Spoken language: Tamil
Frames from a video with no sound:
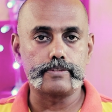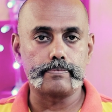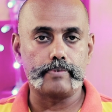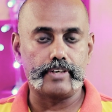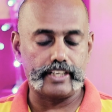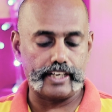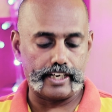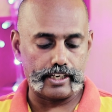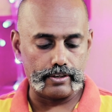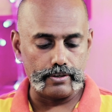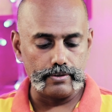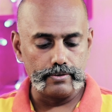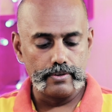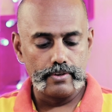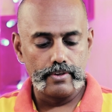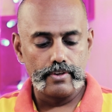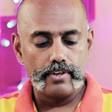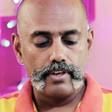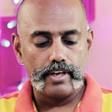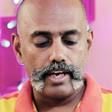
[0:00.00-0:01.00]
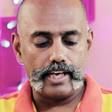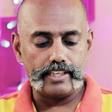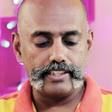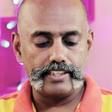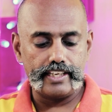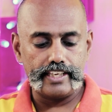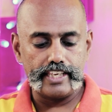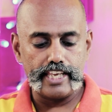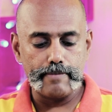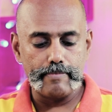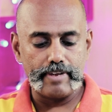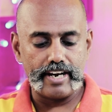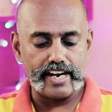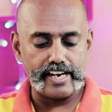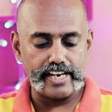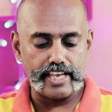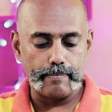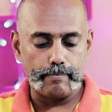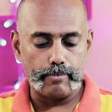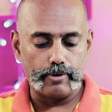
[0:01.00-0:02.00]
யூஸ் பண்ணுறீங்களோ அந்த இமெயில்
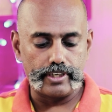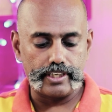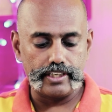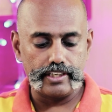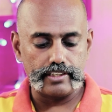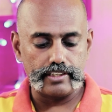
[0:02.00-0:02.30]
ஐடியை போட்டு